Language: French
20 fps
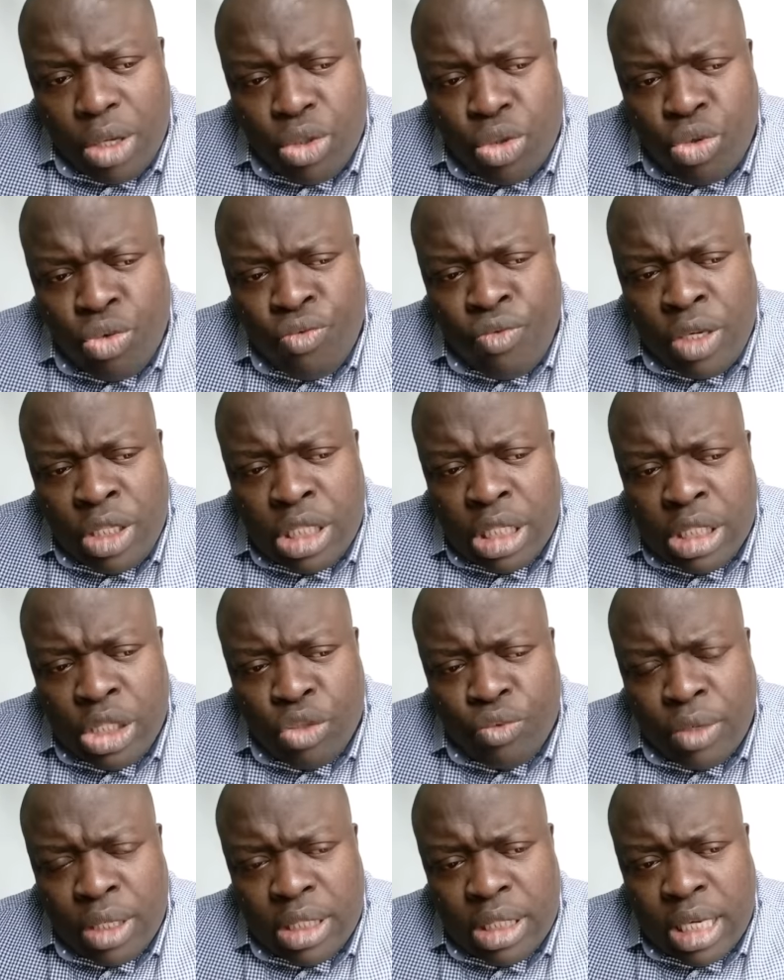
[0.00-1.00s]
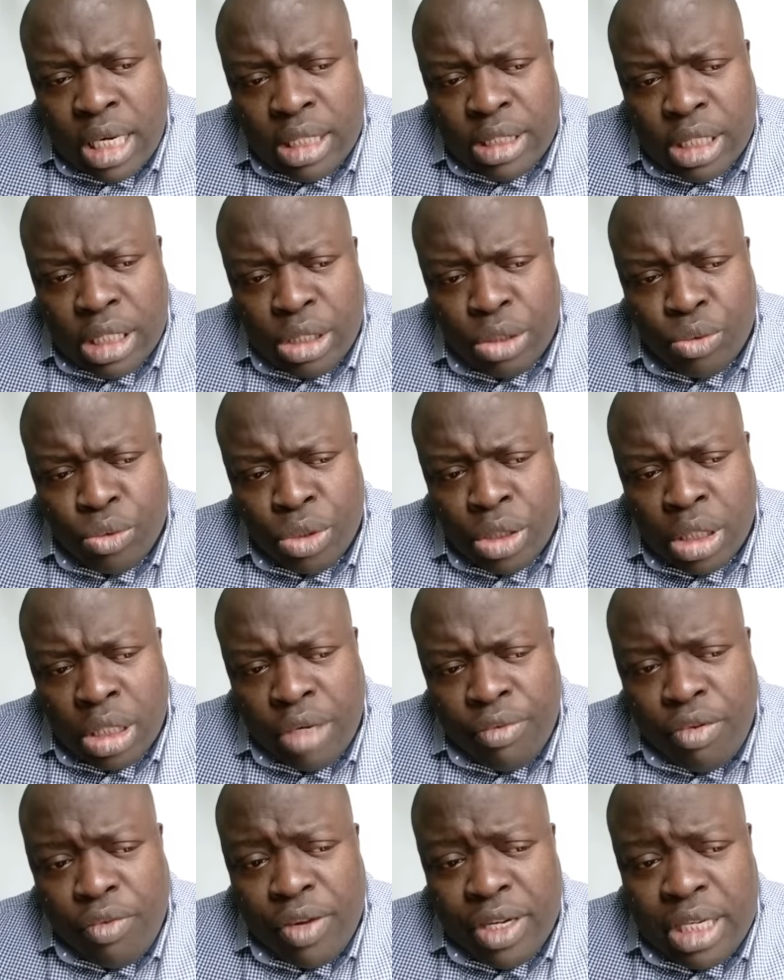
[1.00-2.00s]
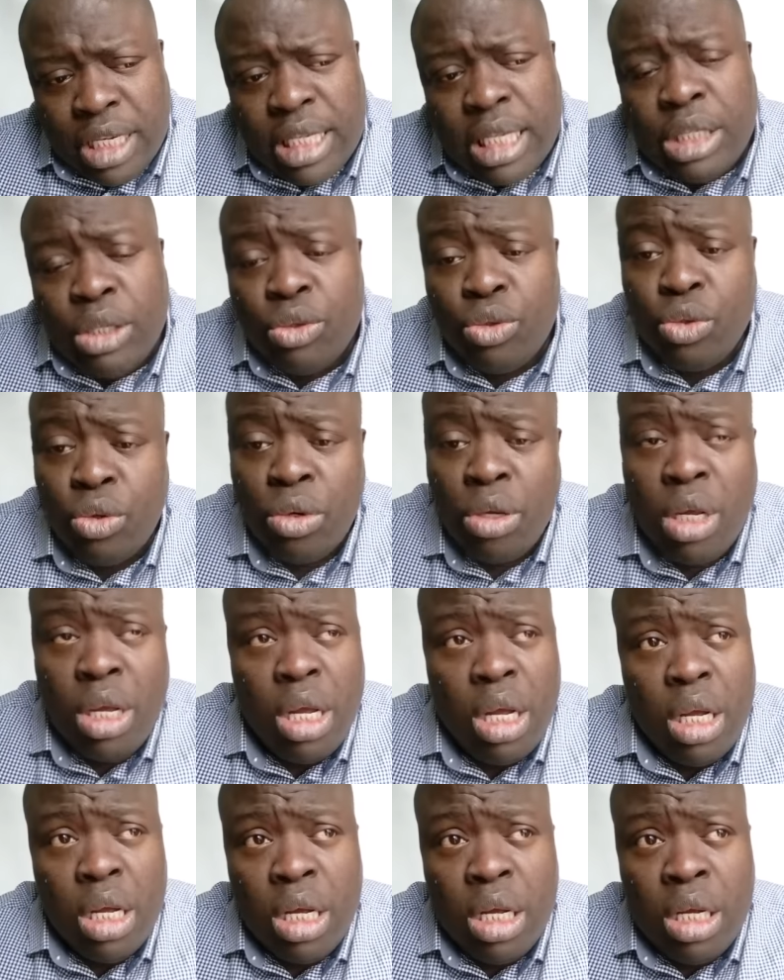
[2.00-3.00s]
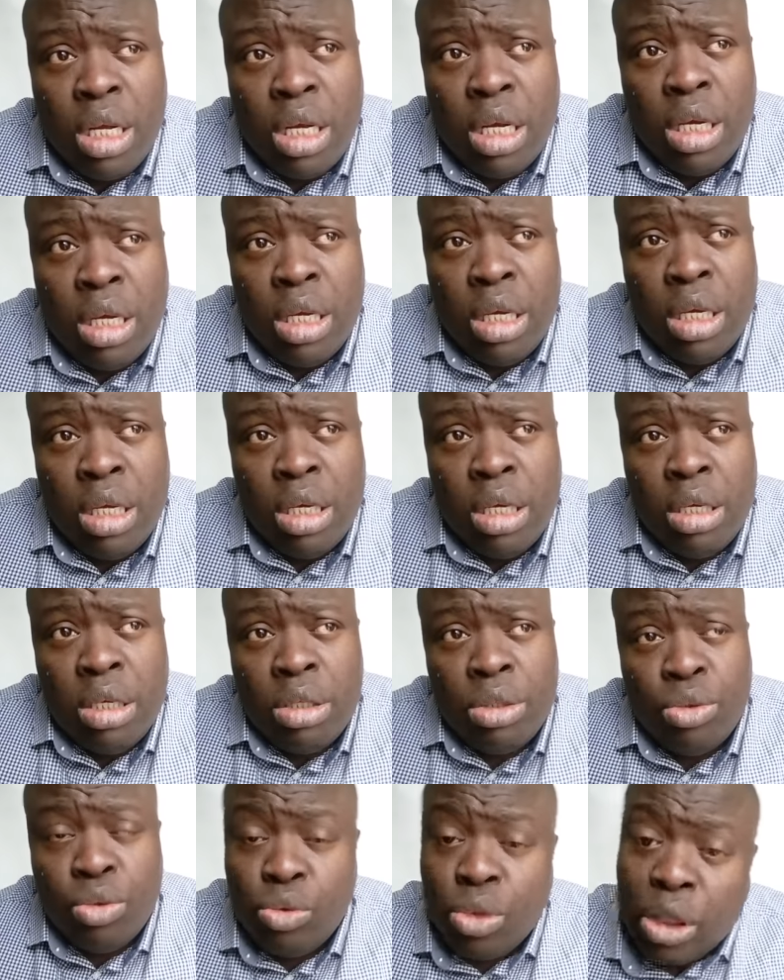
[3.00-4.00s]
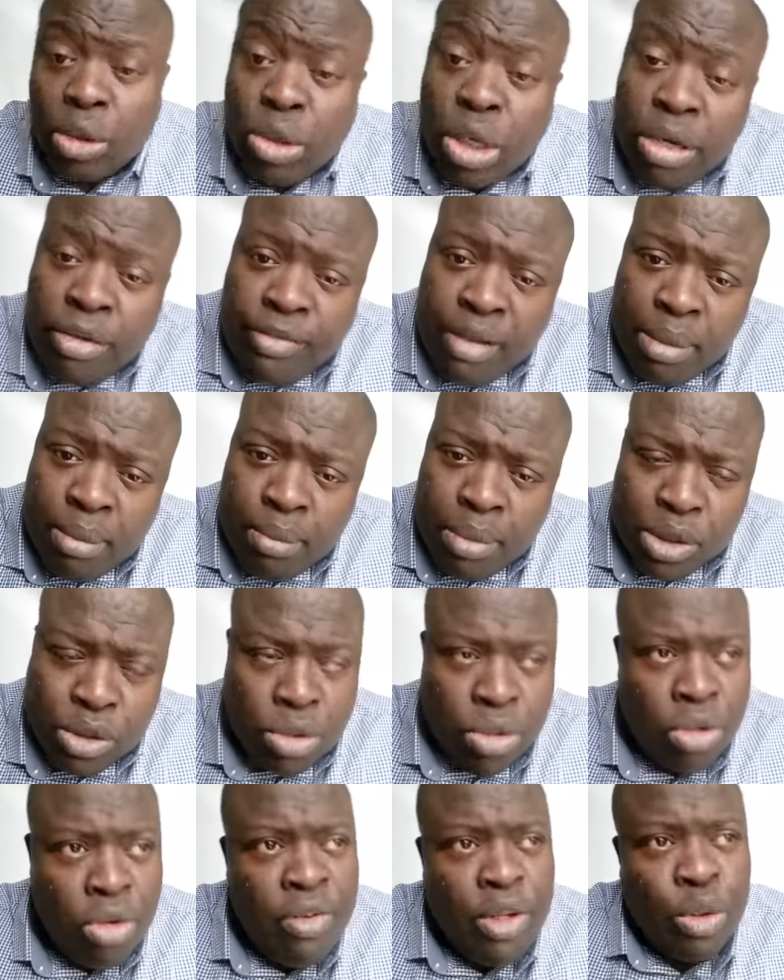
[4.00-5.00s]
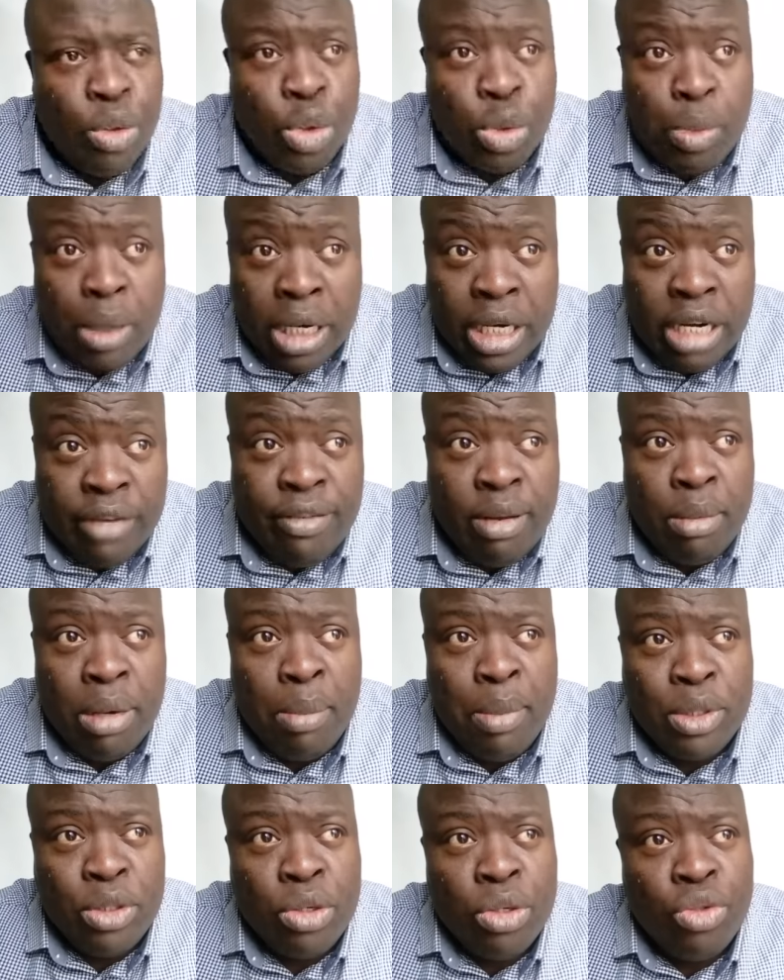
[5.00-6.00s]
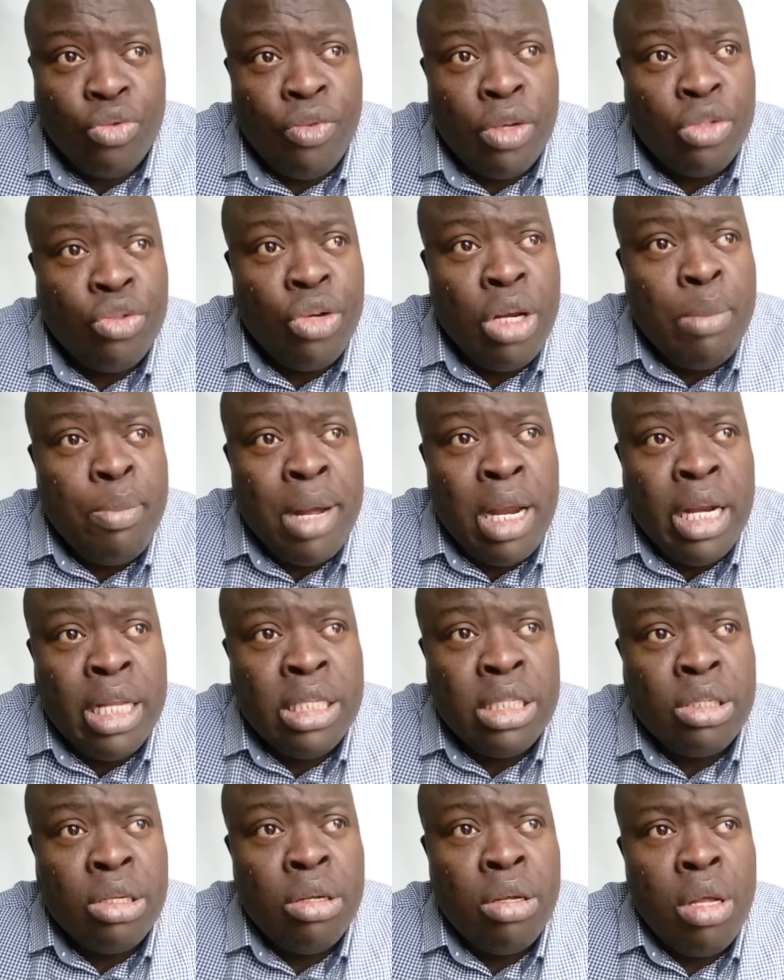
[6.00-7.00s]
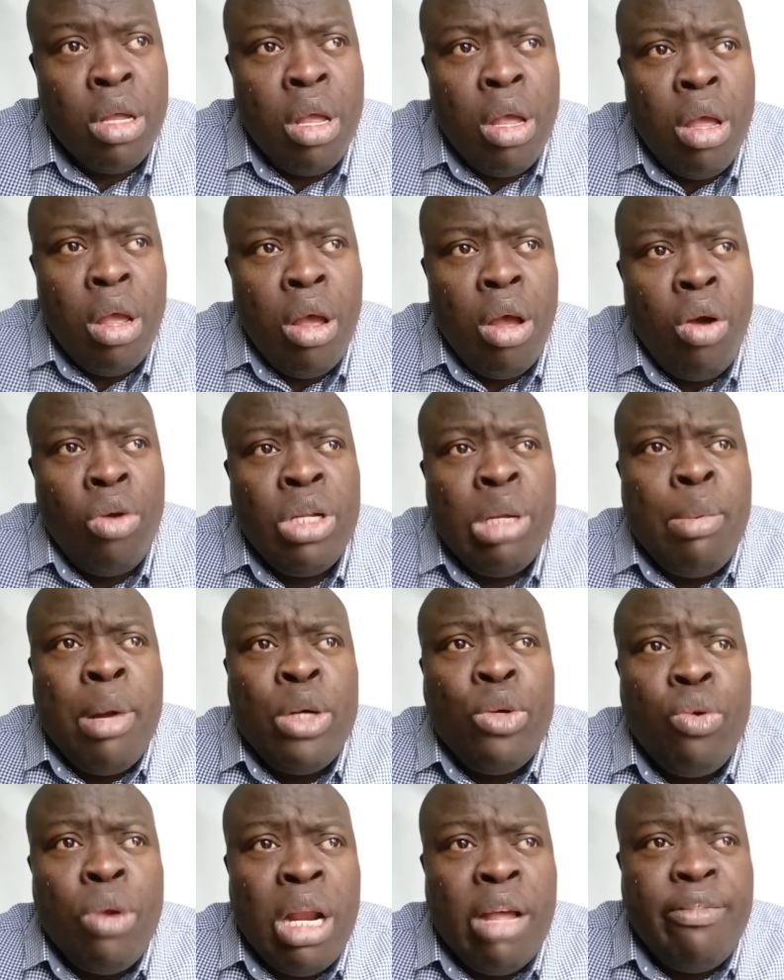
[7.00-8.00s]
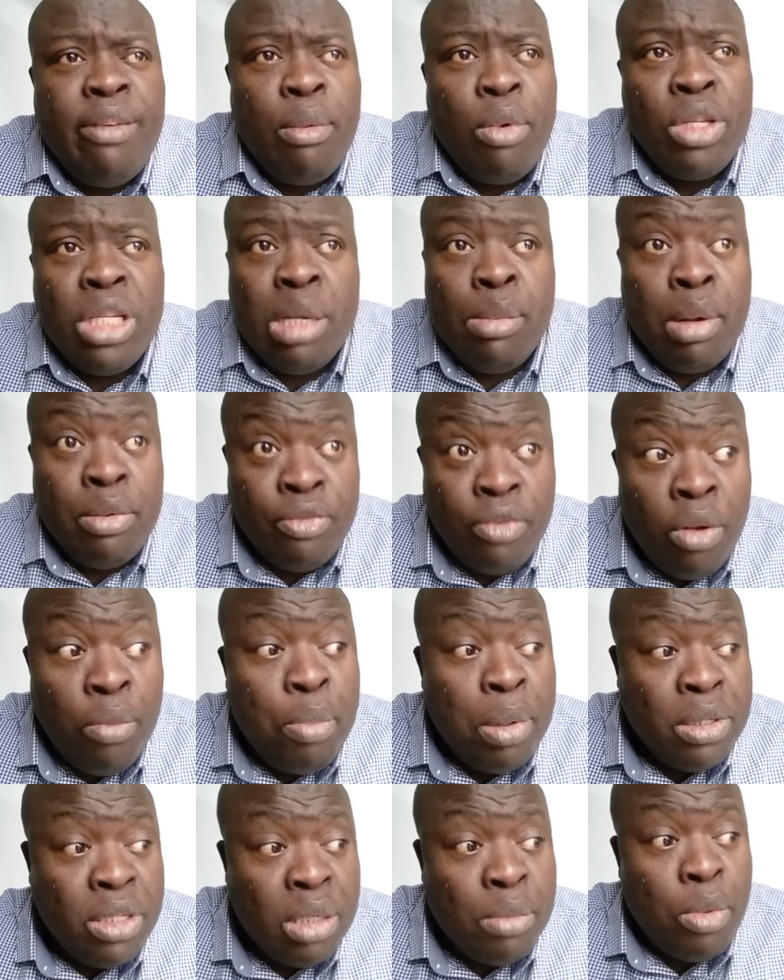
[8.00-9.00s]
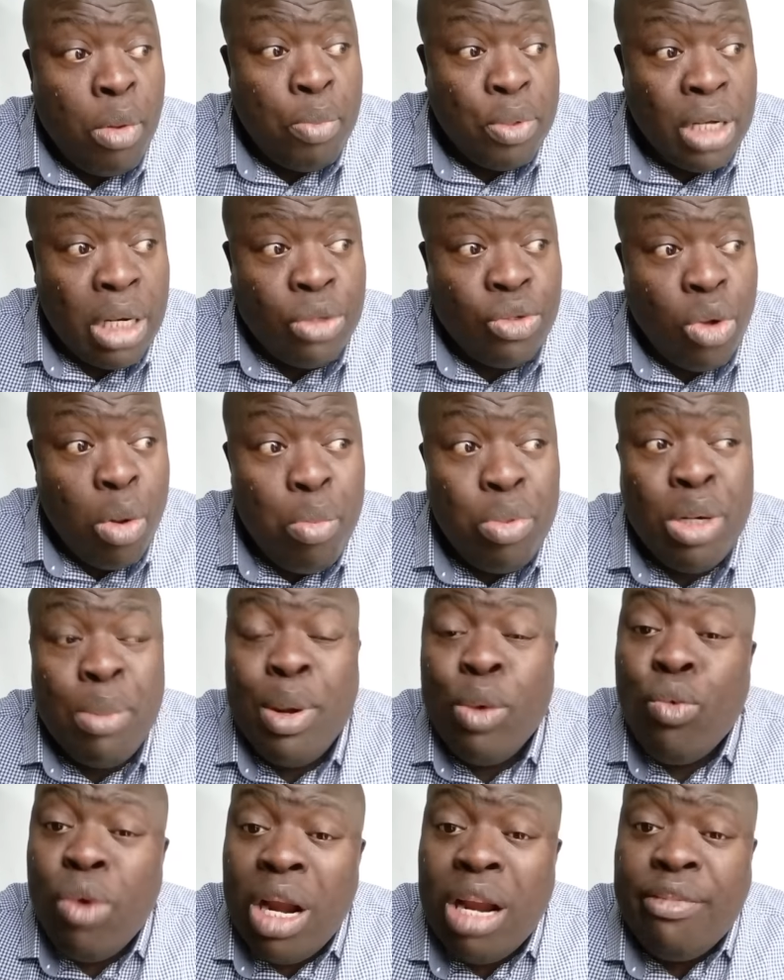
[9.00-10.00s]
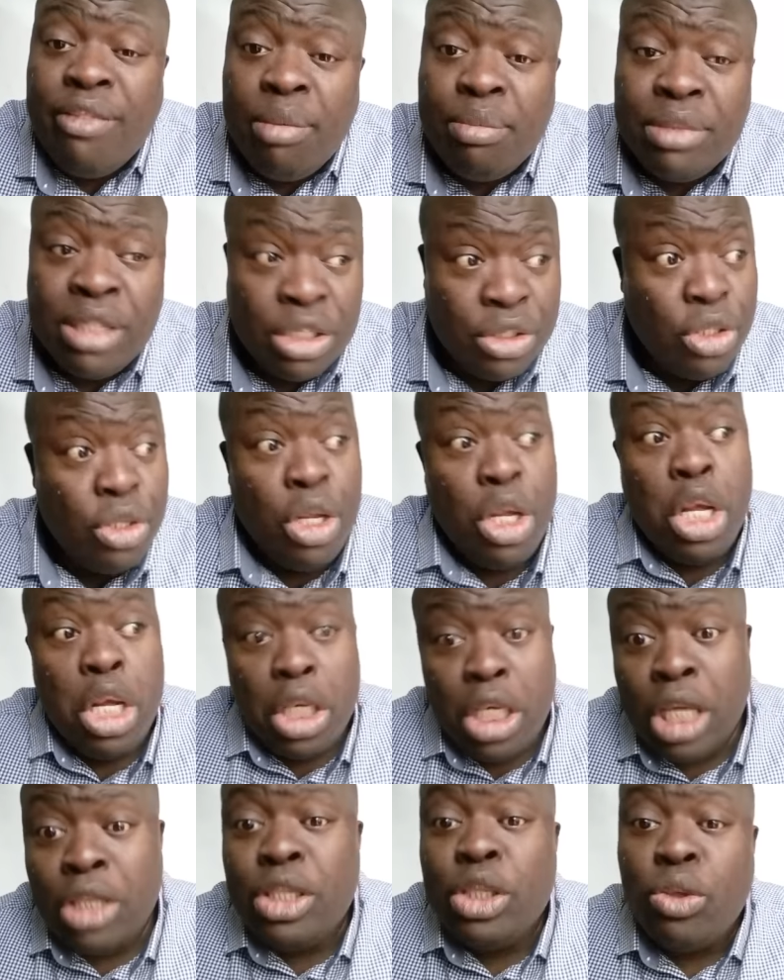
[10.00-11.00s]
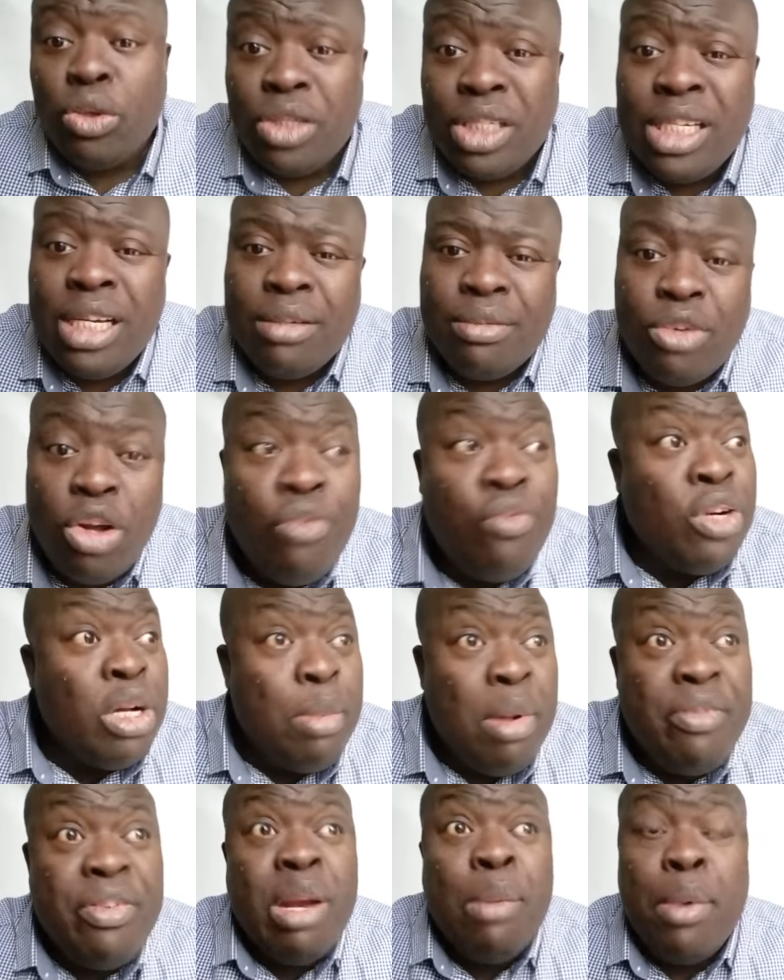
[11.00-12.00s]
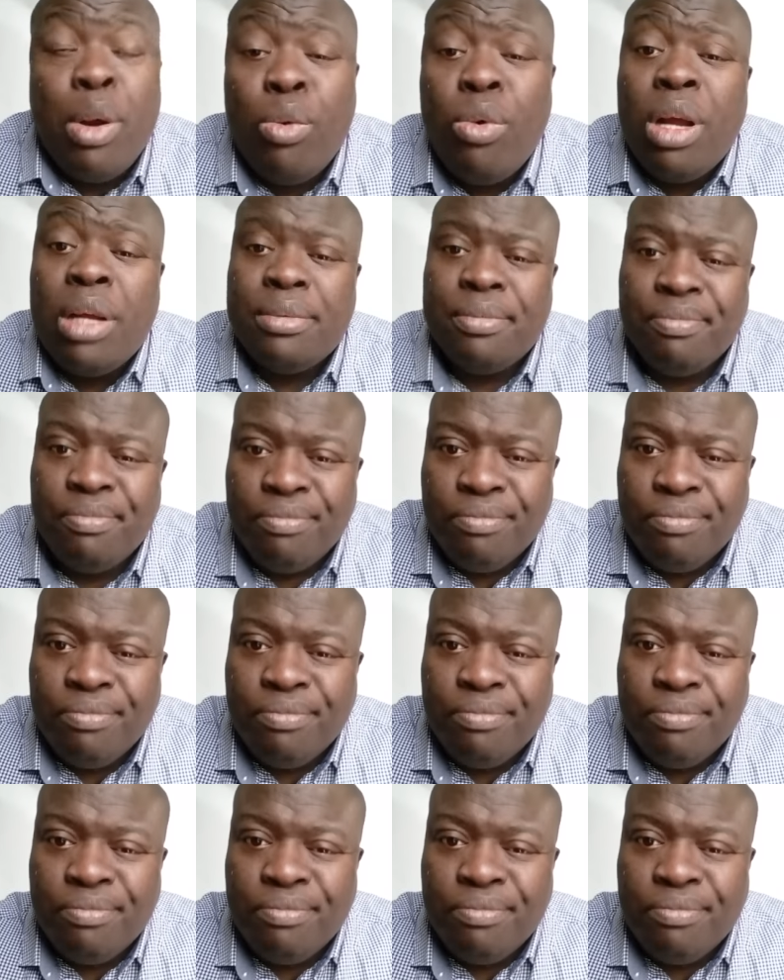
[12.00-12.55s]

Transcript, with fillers: souvent j'ai dit ici dans certains sujets qu'il faut faire très attention, euh, surtout quand on est une femme, parce qu'on va toujours parler de femmes là, parce que souvent tu les parles, est-ce que on demande quoi à la femme, on se demande, on pose, la question, on peut demander quoi à la femme dans, ce, dans cet incident, on vous demande finalement quoi